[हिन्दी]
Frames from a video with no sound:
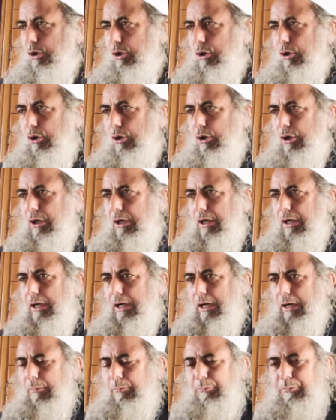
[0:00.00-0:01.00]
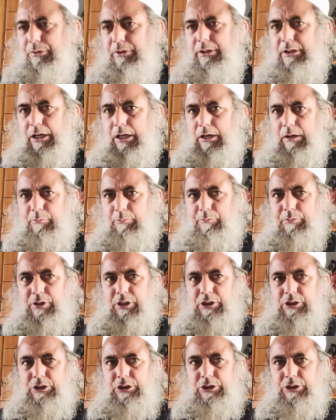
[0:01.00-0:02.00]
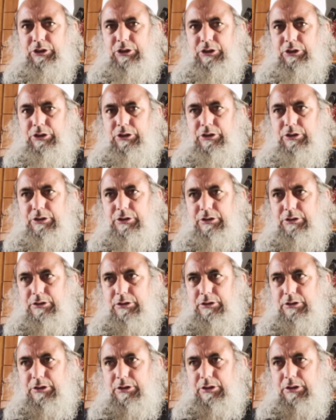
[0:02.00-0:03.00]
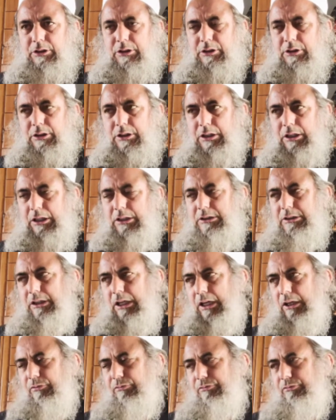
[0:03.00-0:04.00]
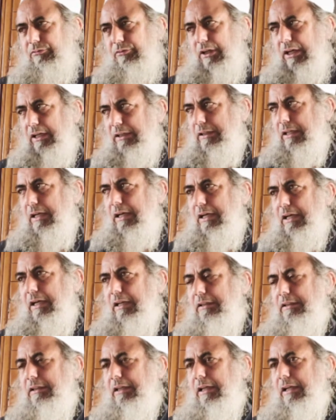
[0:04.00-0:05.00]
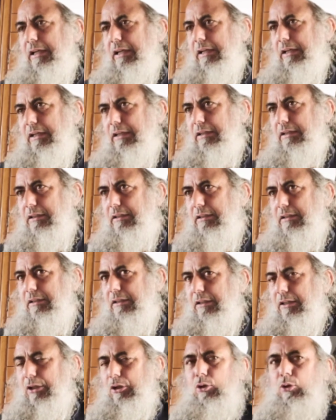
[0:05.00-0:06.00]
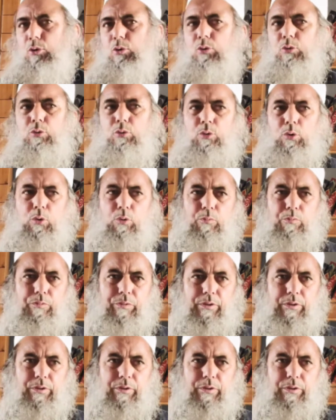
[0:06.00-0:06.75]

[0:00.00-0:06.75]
और अपनी हम नशीनी का शरफ अता करते रहें इन लोगों को